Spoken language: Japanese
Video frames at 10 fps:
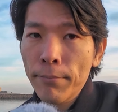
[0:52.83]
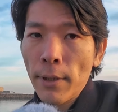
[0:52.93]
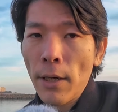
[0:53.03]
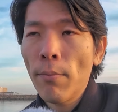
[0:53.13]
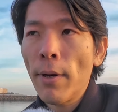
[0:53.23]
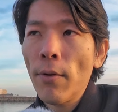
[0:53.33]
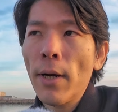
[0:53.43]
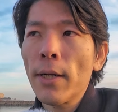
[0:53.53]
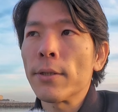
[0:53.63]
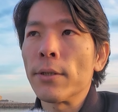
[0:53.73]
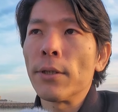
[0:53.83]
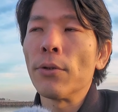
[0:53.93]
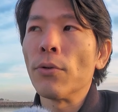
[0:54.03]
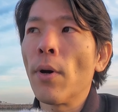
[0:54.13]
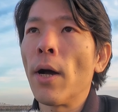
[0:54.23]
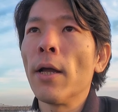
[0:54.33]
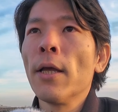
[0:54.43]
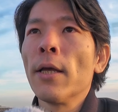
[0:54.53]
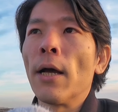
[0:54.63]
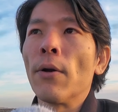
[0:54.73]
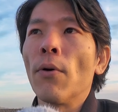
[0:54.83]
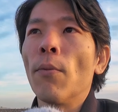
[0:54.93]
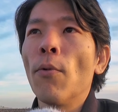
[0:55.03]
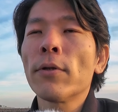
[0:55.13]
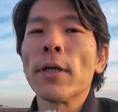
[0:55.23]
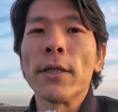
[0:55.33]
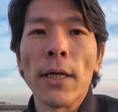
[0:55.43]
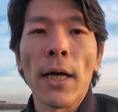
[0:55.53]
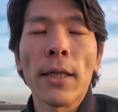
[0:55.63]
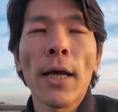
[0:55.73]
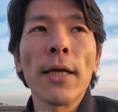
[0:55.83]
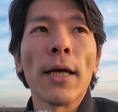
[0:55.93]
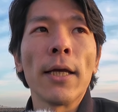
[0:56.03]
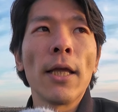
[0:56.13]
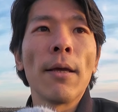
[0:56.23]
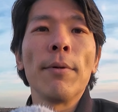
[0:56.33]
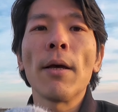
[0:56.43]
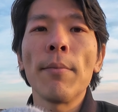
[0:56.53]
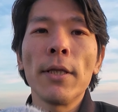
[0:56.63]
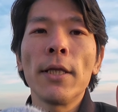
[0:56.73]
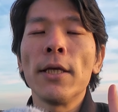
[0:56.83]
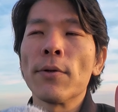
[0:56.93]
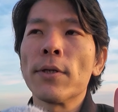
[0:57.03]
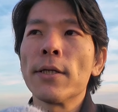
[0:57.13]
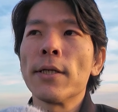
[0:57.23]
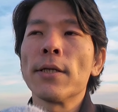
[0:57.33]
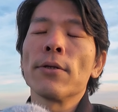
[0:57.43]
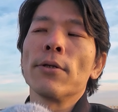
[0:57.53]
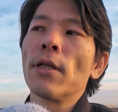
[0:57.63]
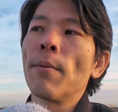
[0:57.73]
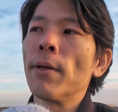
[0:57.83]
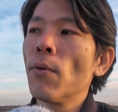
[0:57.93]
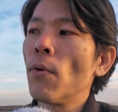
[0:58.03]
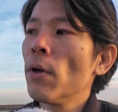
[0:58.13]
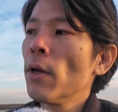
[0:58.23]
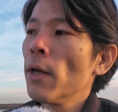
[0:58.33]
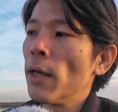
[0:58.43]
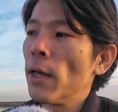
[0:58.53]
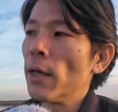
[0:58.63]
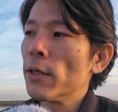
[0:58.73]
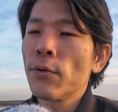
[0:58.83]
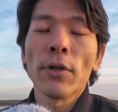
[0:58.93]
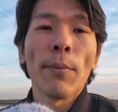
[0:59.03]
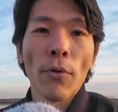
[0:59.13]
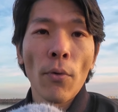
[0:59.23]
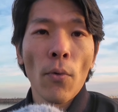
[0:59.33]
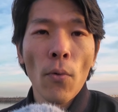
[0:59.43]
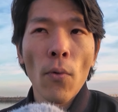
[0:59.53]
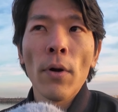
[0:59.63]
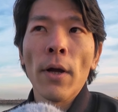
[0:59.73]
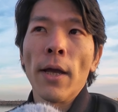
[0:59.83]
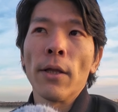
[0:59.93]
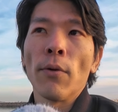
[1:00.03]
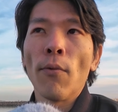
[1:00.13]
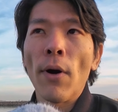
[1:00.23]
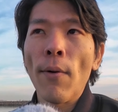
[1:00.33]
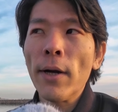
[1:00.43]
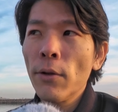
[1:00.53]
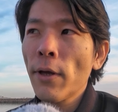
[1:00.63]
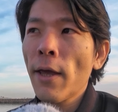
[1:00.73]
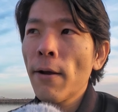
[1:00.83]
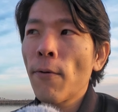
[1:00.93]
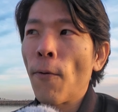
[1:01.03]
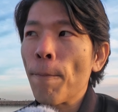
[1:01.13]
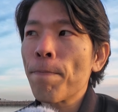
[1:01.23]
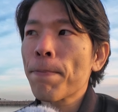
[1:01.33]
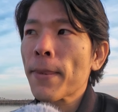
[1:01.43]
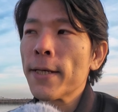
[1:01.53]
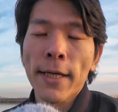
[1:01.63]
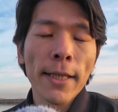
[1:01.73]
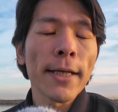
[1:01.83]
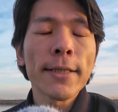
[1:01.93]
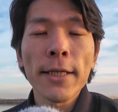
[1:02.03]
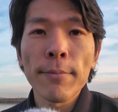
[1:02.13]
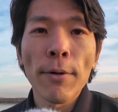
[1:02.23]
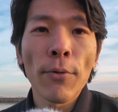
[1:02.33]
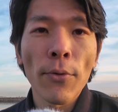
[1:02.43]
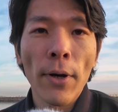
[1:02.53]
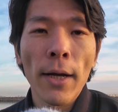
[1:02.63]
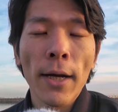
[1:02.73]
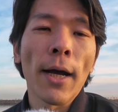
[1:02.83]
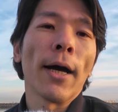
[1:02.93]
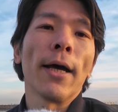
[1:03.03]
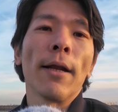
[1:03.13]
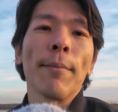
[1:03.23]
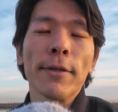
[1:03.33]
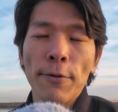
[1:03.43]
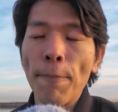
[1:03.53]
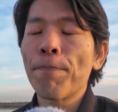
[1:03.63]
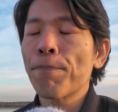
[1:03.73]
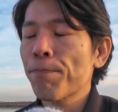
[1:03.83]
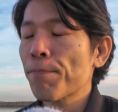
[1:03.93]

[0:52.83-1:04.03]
あの窓ガラスっていうのはあの僕たちが体内でビタミン D を生成するための、えー、必要なものを、えーと、と割と結構遮断してしまうことが考えられますと。